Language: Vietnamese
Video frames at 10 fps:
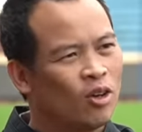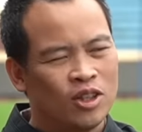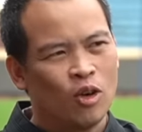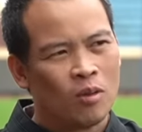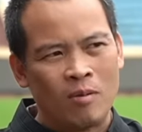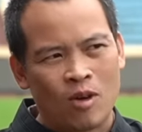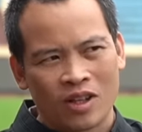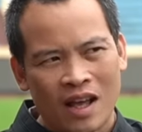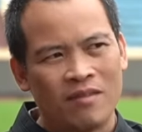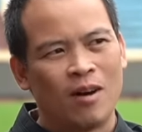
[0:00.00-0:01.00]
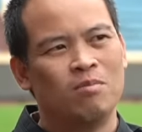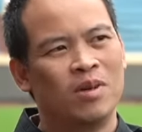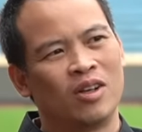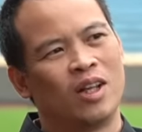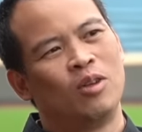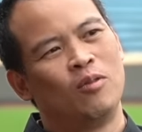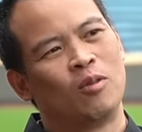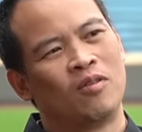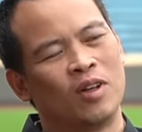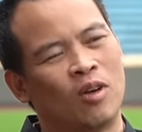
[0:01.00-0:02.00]
có những đội bóng có tham vọng mới có thể thuyết phục
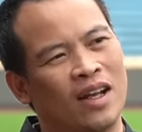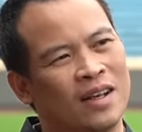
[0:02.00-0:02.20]
được Văn Toàn.